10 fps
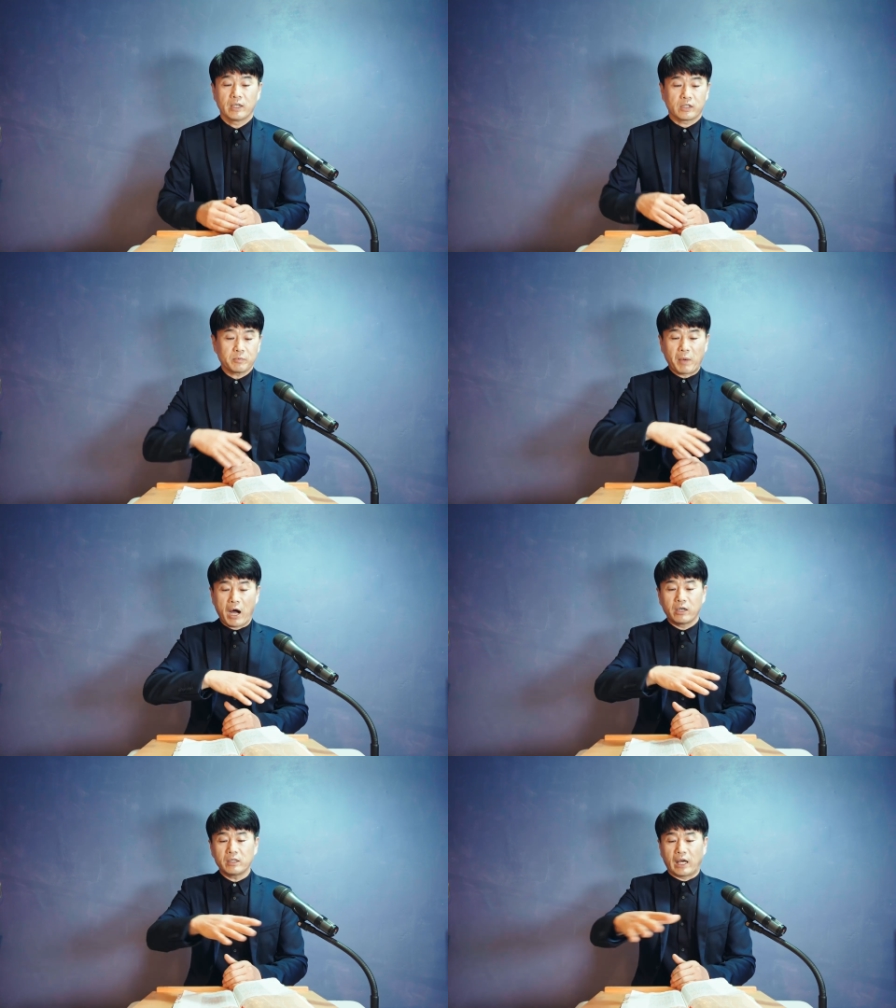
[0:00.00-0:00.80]
그래서
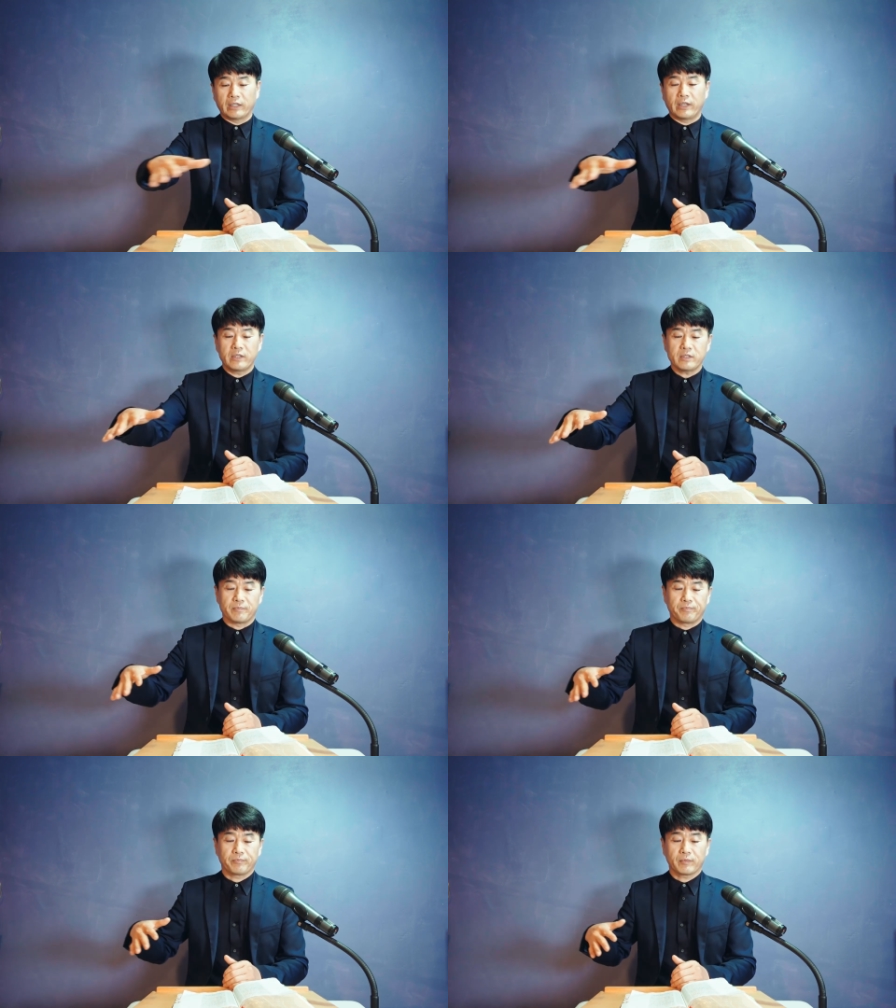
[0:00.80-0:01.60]
마을
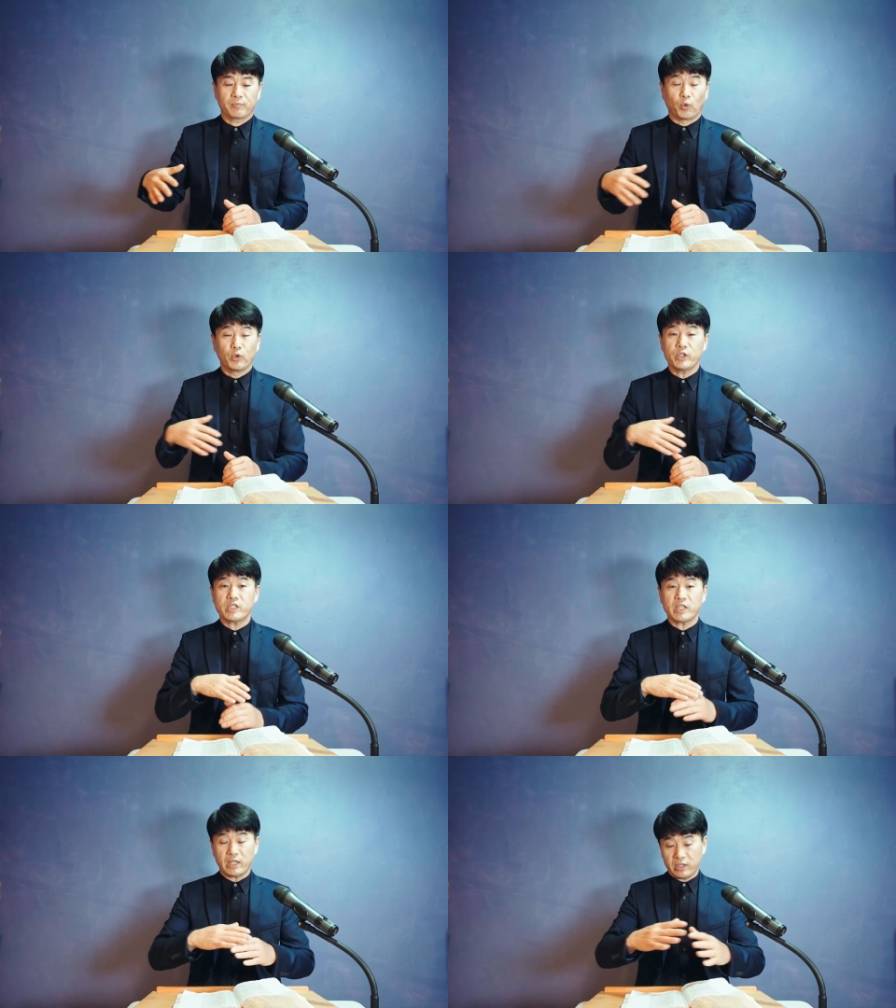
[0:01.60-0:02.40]
안에는
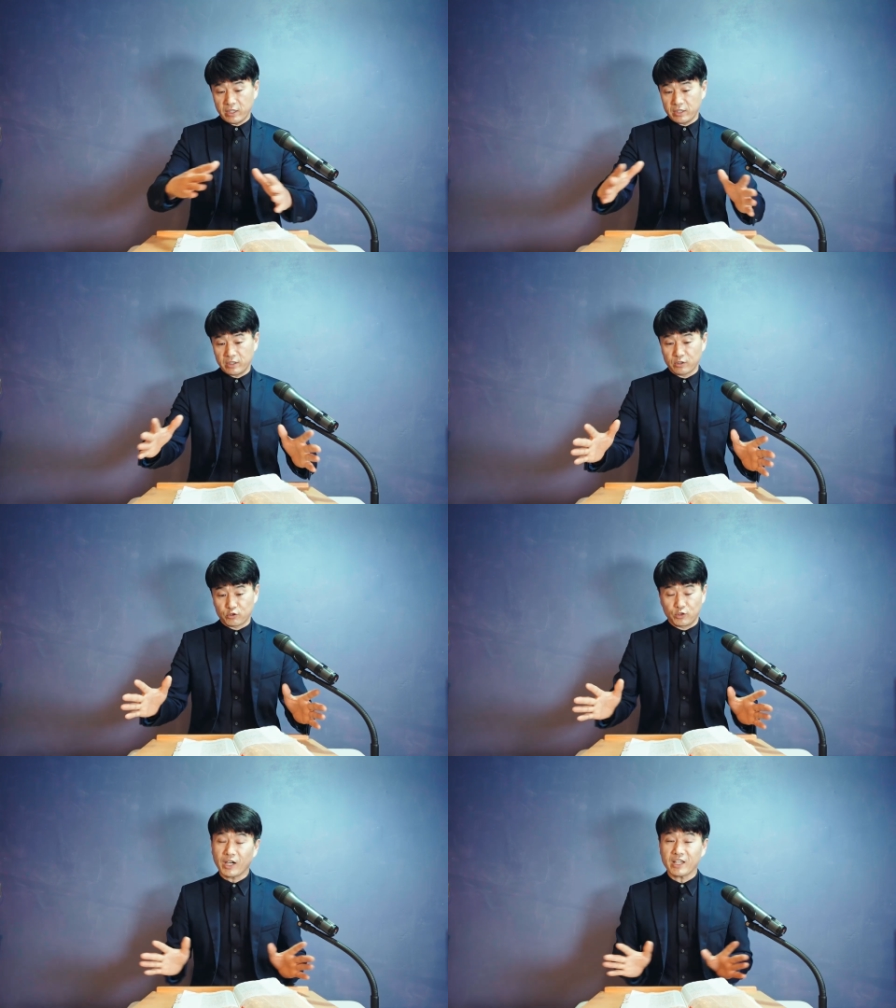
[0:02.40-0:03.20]
보이지 않는 이런
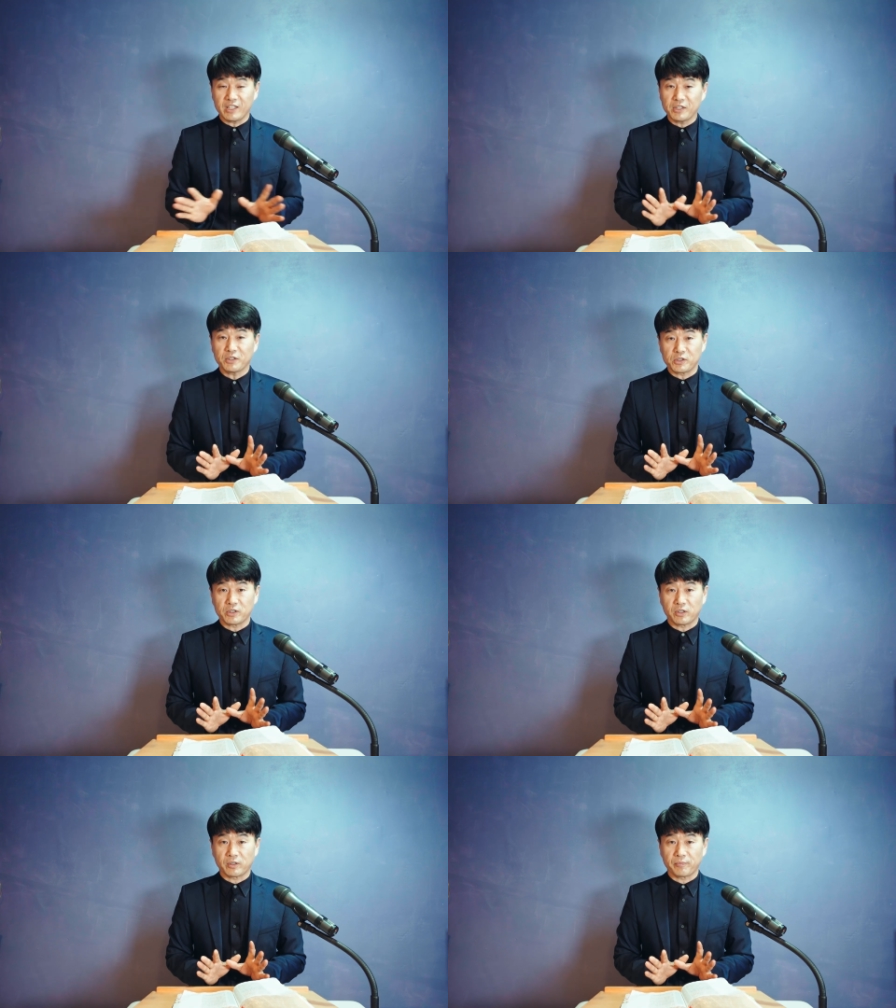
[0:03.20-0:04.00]
규약이 있는
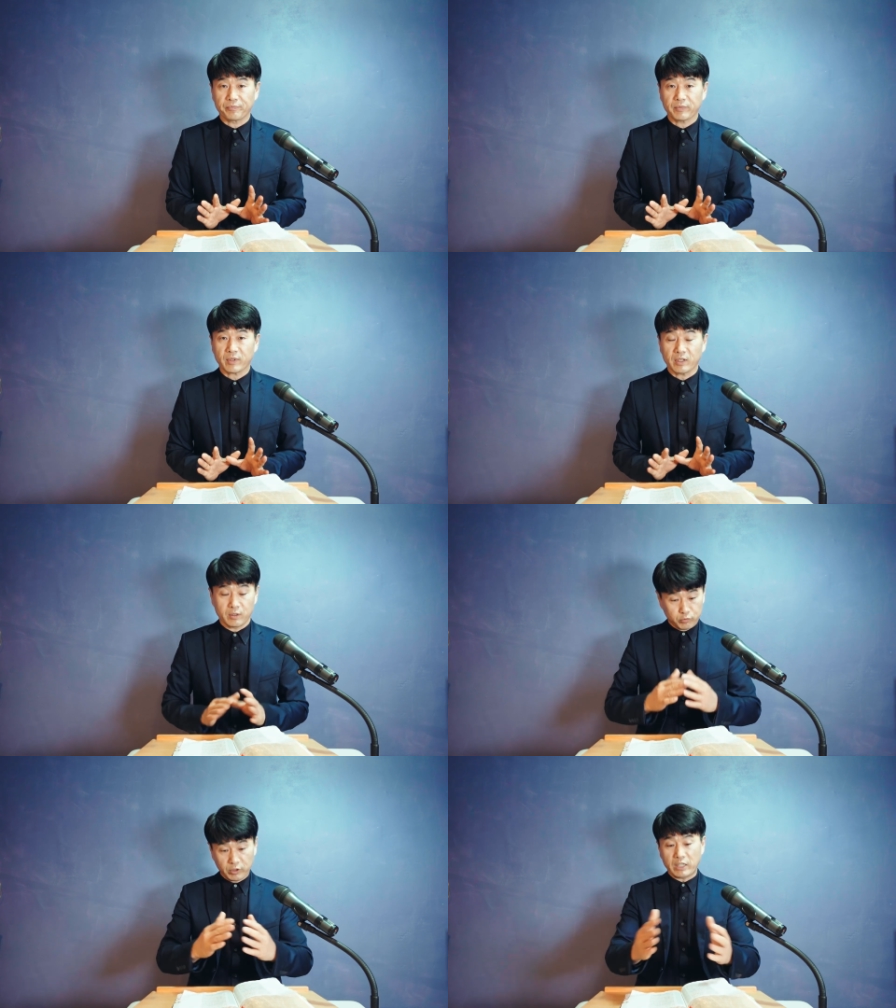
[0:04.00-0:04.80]
거죠.
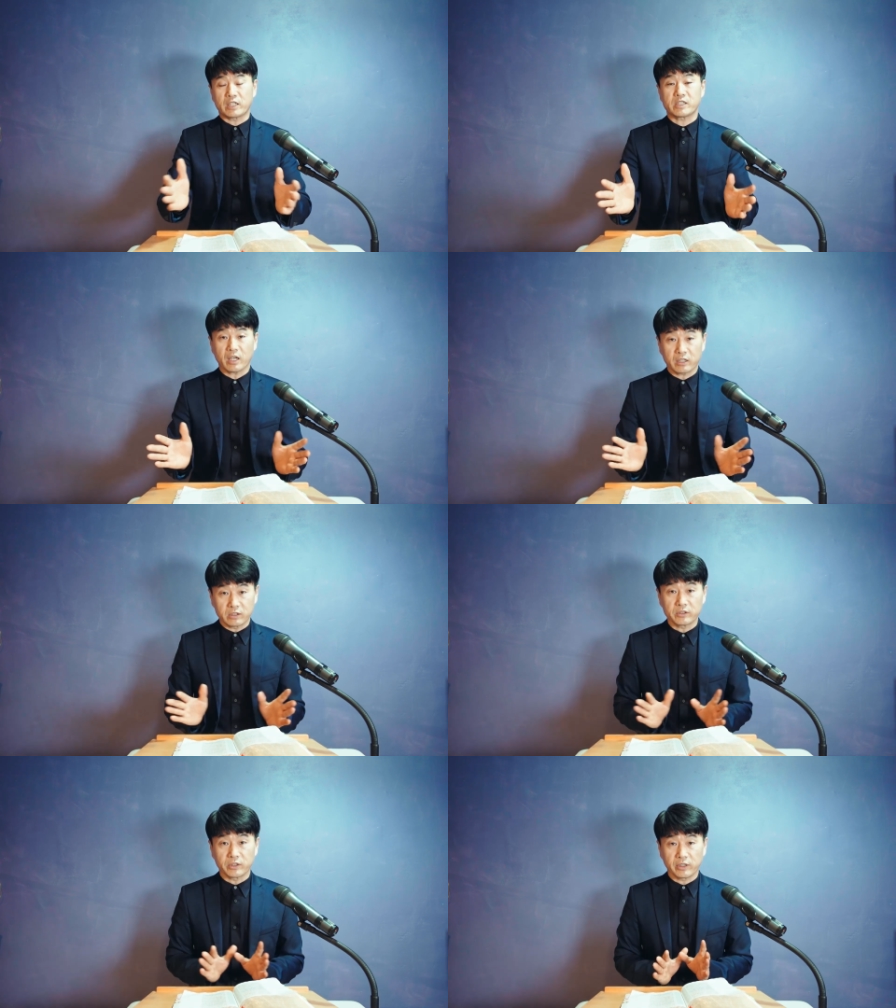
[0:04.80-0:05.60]
문화 자체가
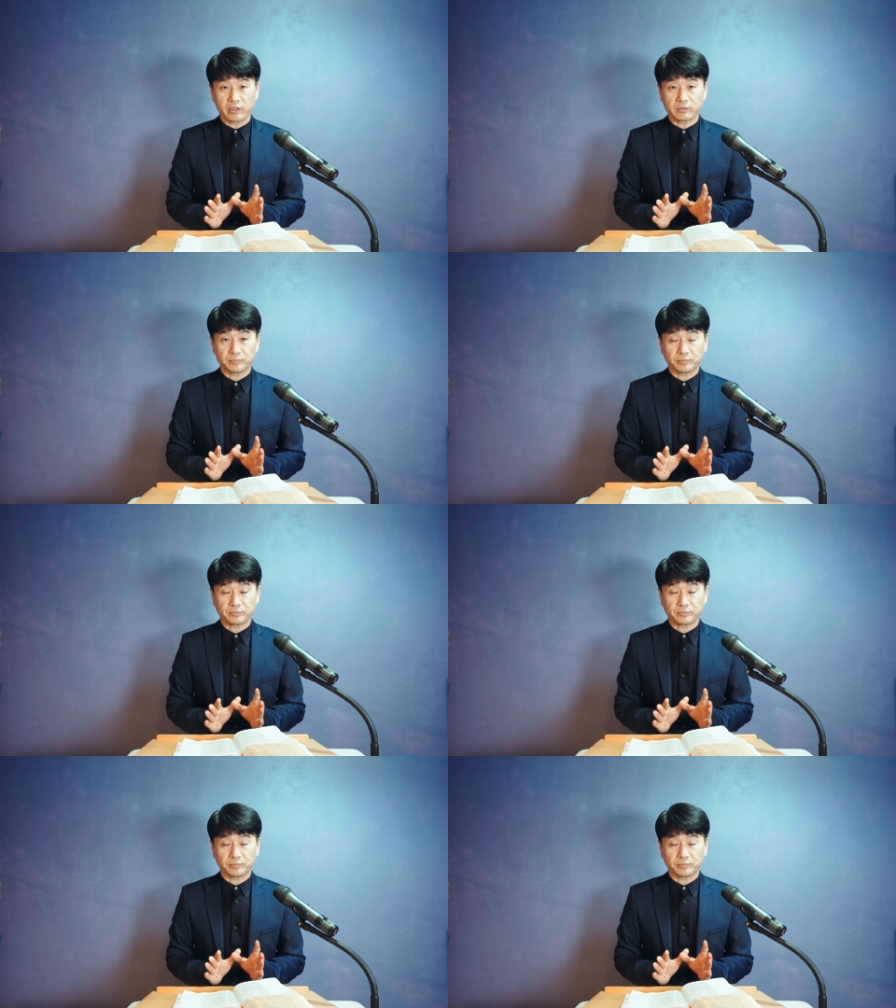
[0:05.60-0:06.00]
그런 거예요.